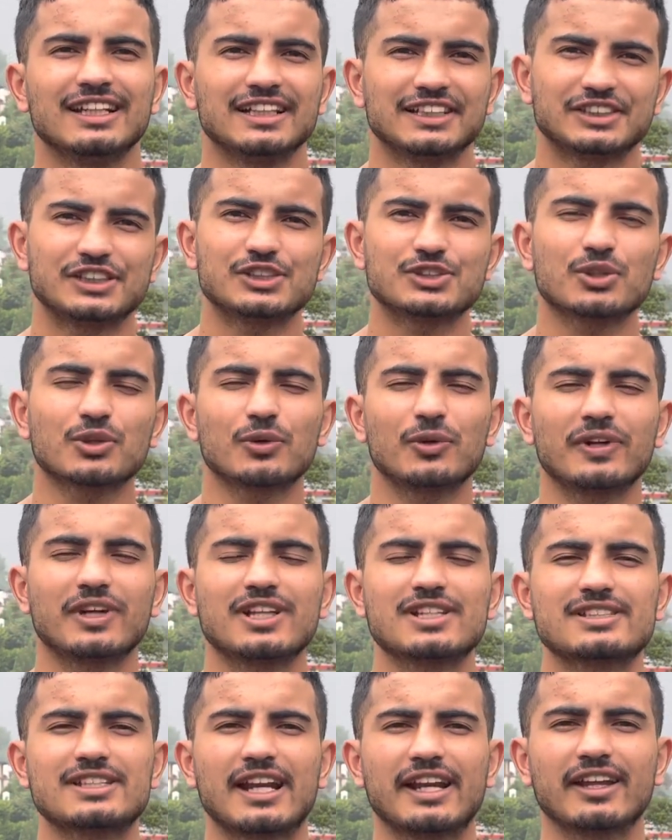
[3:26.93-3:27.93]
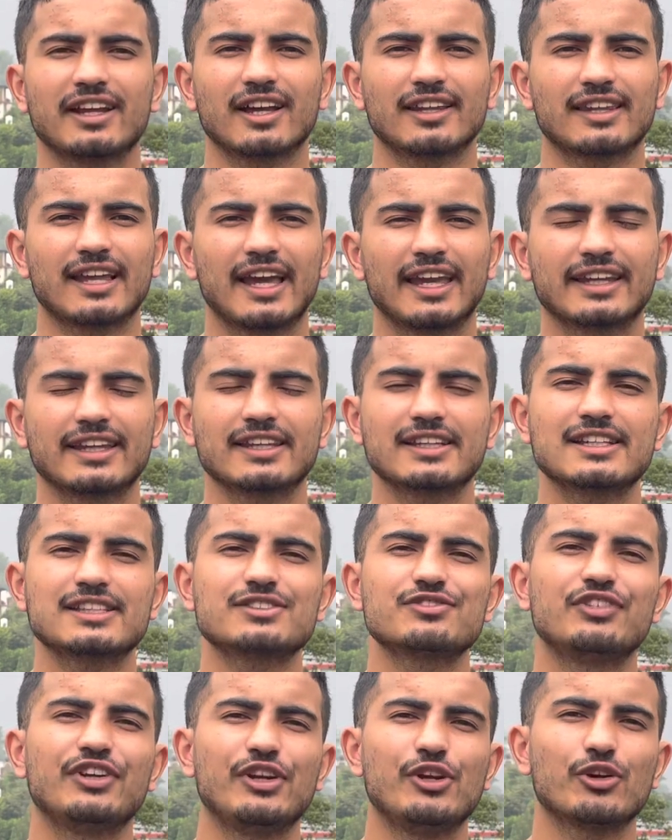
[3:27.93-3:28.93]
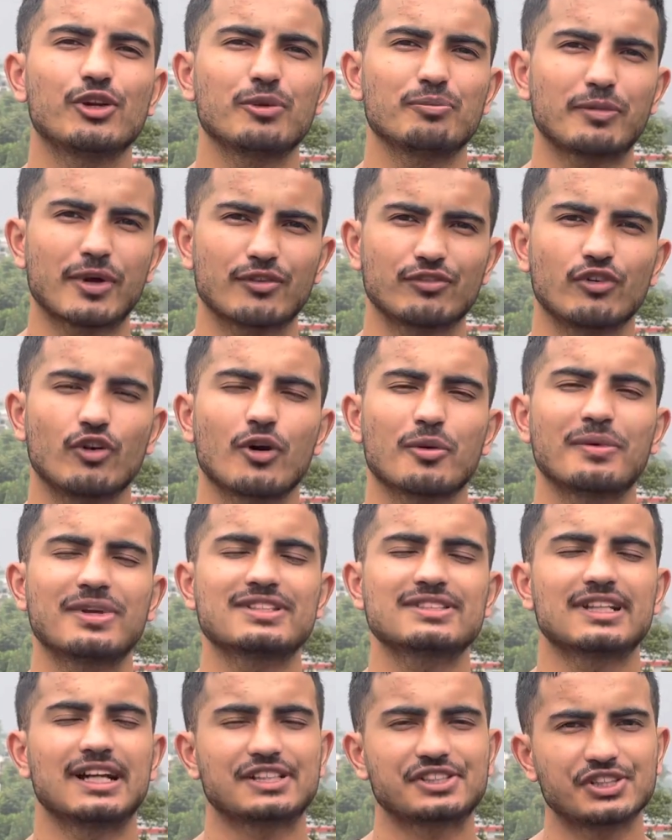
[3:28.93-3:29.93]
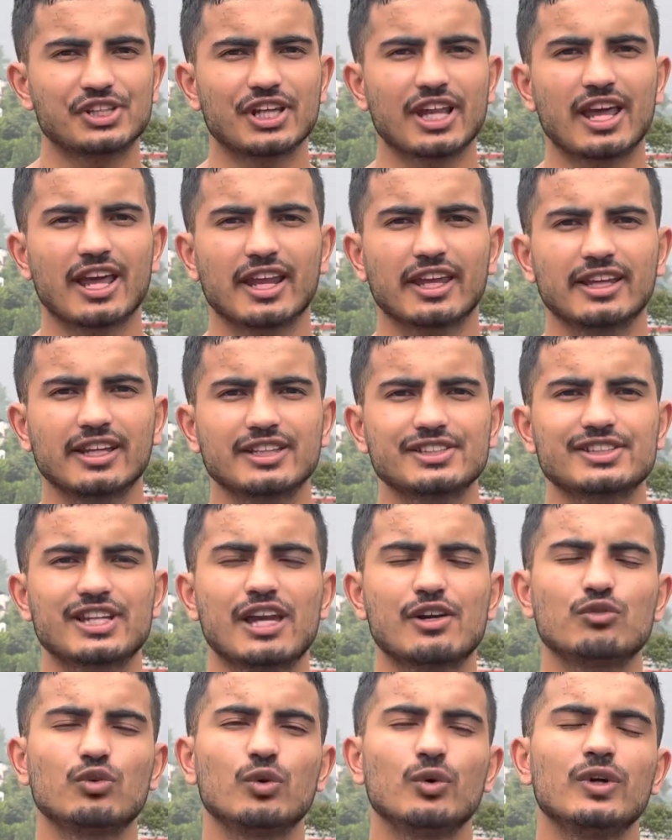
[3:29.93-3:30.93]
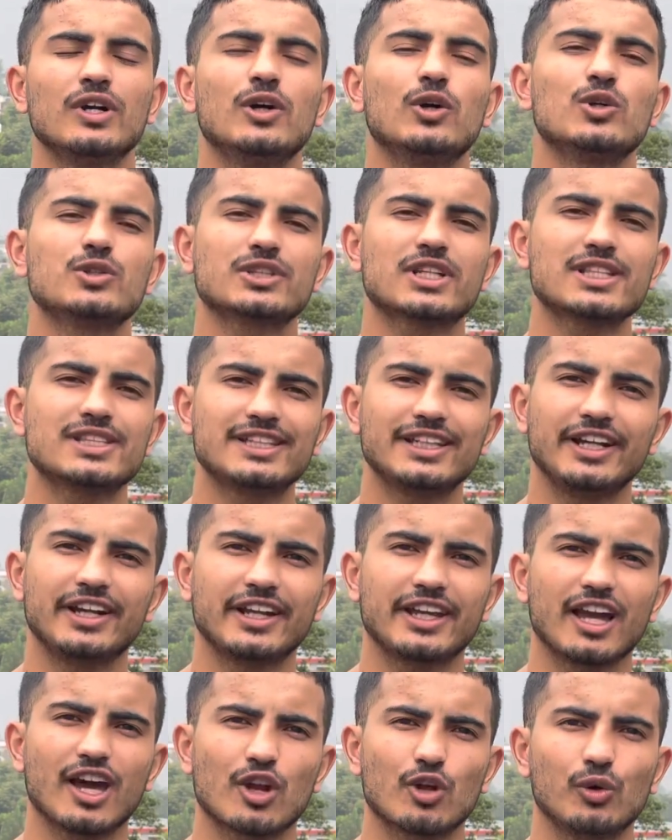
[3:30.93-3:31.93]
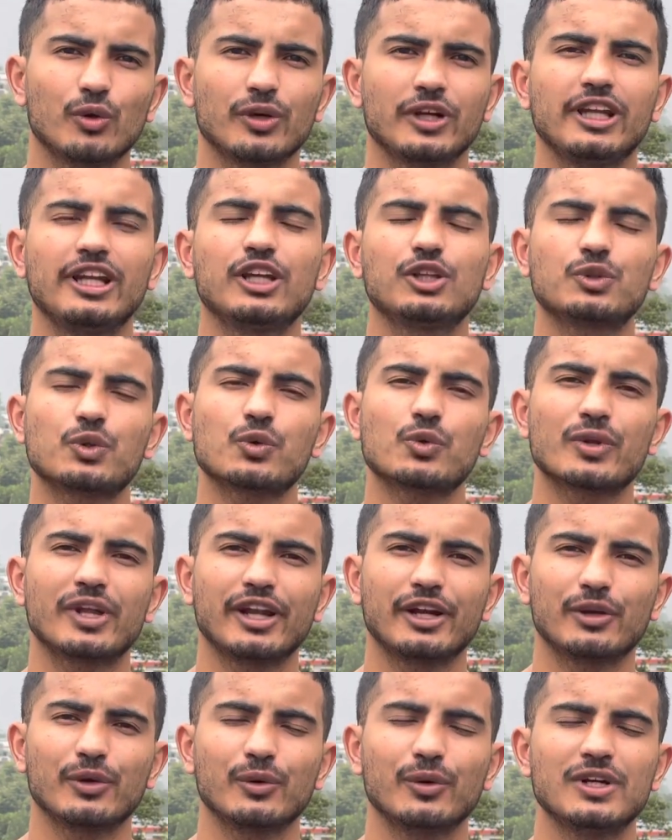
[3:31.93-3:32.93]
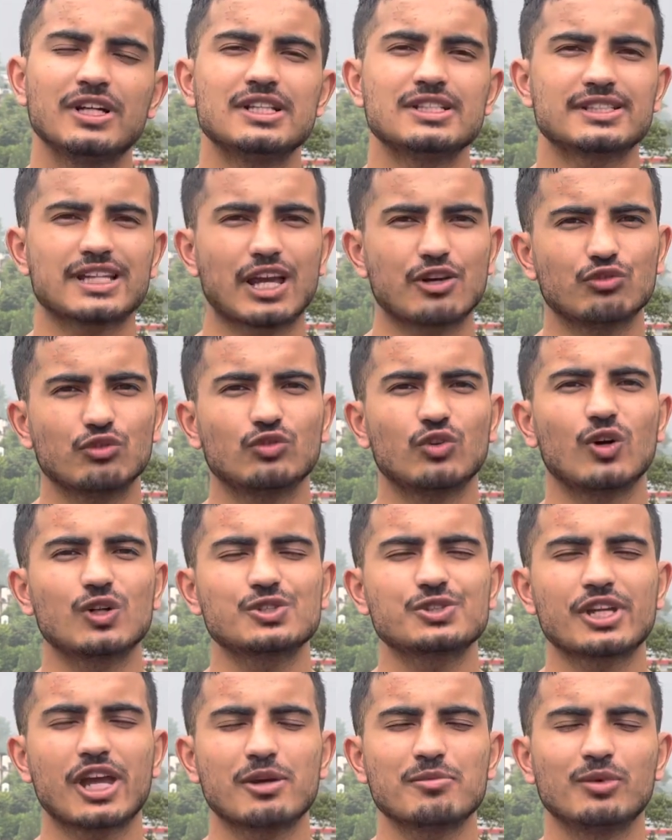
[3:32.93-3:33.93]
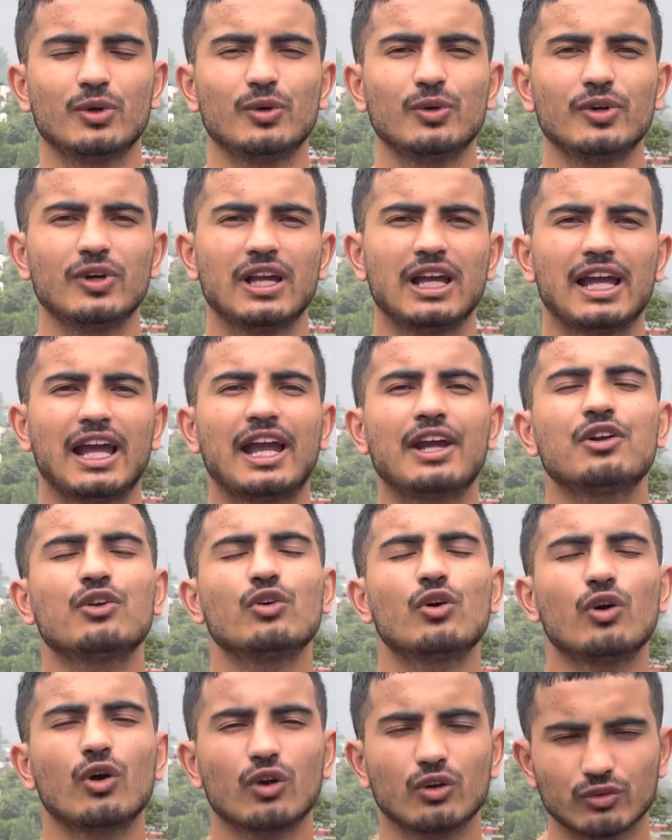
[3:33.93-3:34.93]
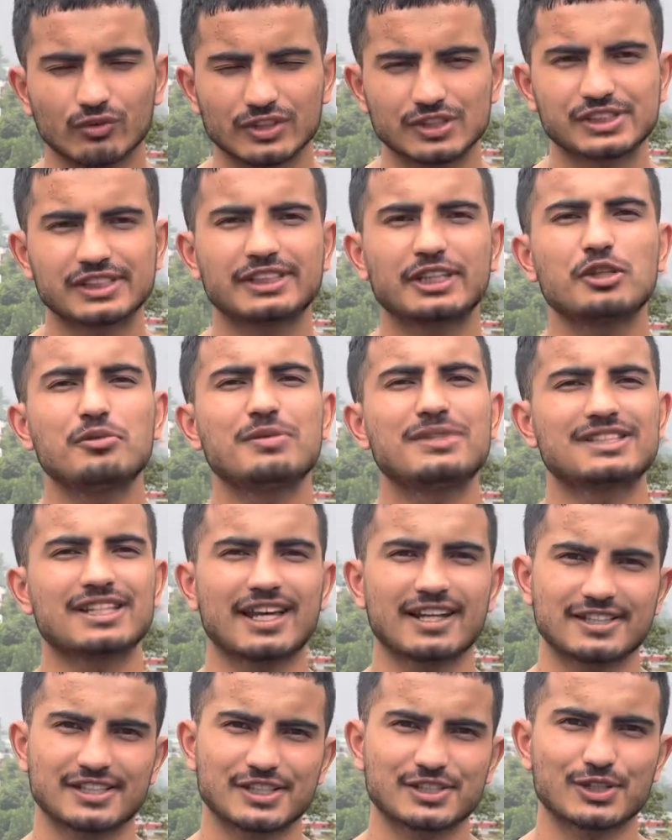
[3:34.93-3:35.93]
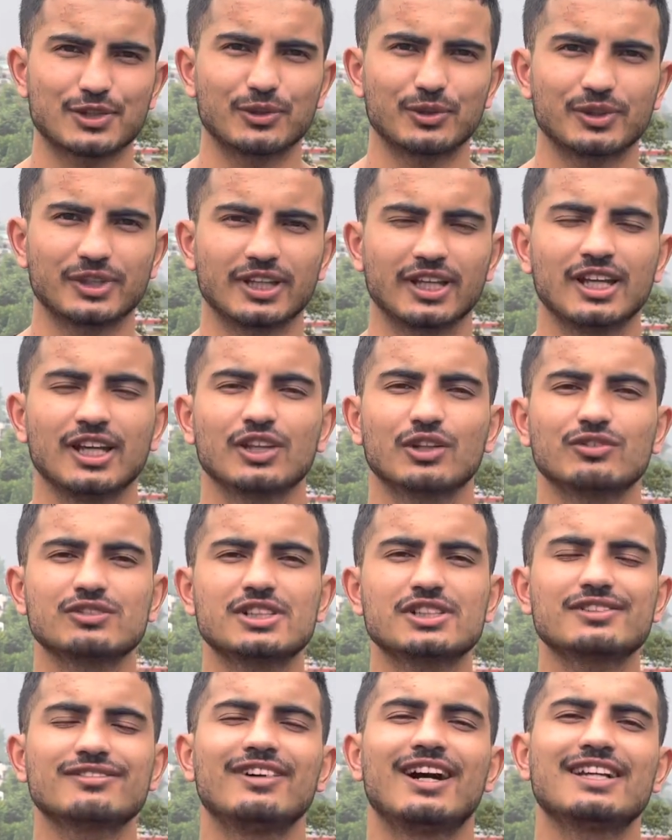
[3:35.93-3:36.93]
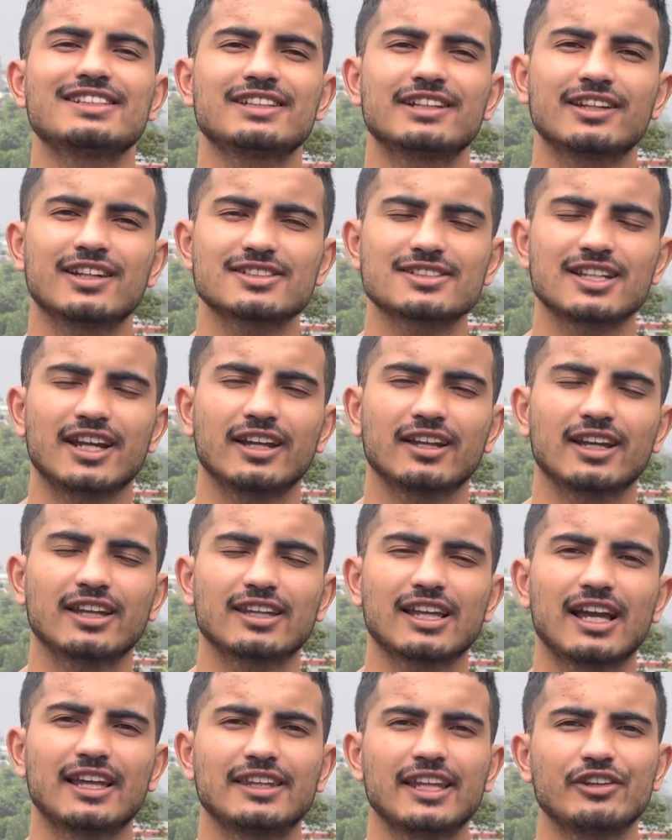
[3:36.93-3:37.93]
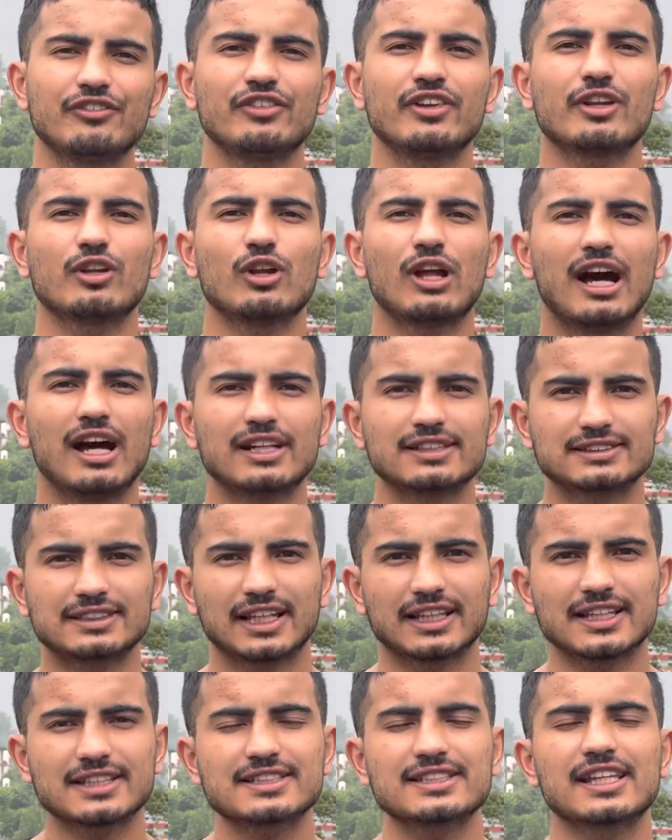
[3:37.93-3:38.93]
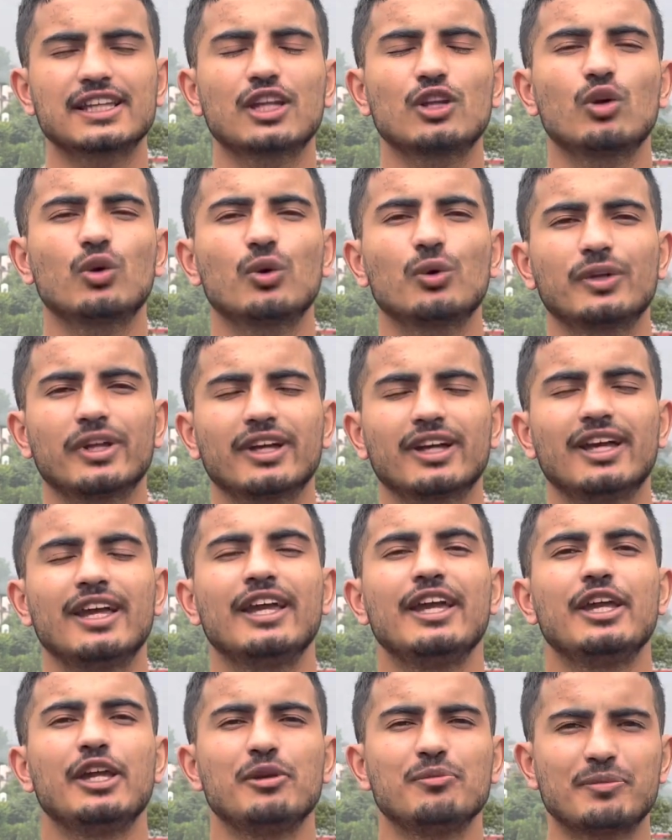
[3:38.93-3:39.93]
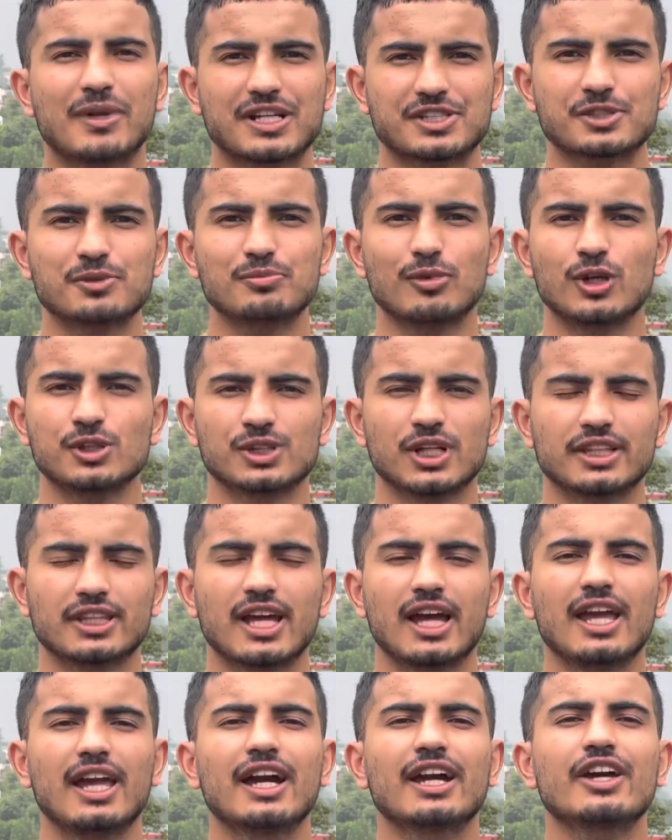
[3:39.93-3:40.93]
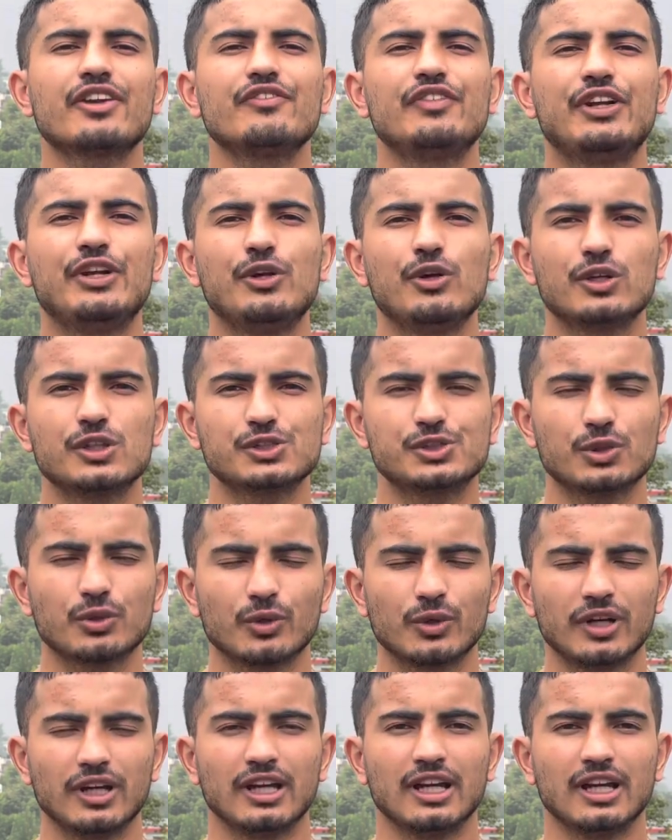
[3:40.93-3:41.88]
चीज़ों को अंडरस्टैंड करता है कि किस वीडियो की परफॉर्मेंस अच्छी रह रही है चाहे वो उसका सी हो क्लिक थ्रू डेट हो चाहे वो वॉच टाइम हो एंड ऑल ओवर जितनी भी सारी चीज़ें होती हैं तो जस्ट वहाँ से अंडरस्टैंड करता है देन फिर ज़्यादा से ज़्यादा लोगों तक इंप्रेशन पहुँचाता है अगर वीडियो की जो